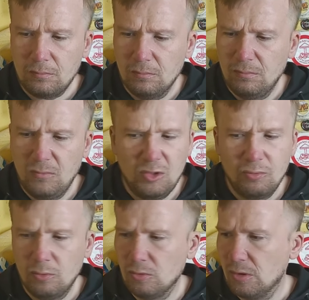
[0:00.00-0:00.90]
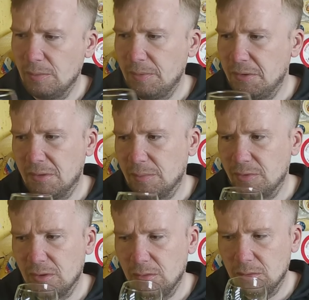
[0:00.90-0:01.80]
Невкусное пиво
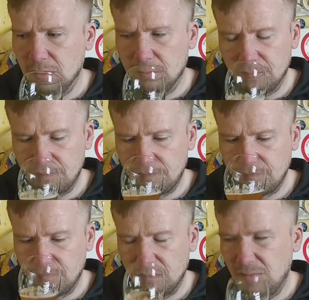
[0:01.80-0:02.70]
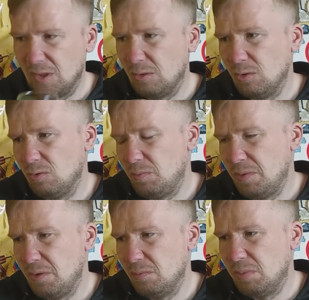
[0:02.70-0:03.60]
абсолютно. Так кто его
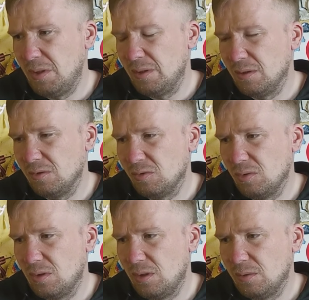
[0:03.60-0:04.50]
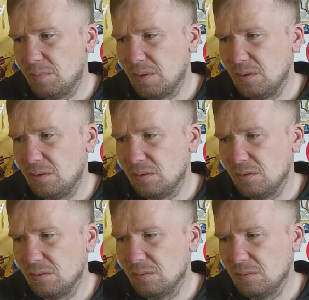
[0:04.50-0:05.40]
берет, блядь, оно столько лет
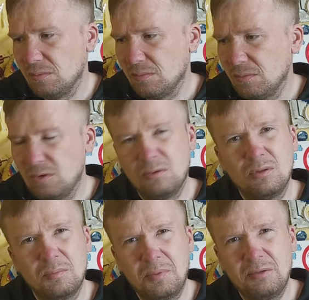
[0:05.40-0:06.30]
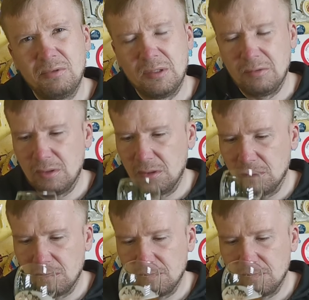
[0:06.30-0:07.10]
продается. Кто-то привык, видно.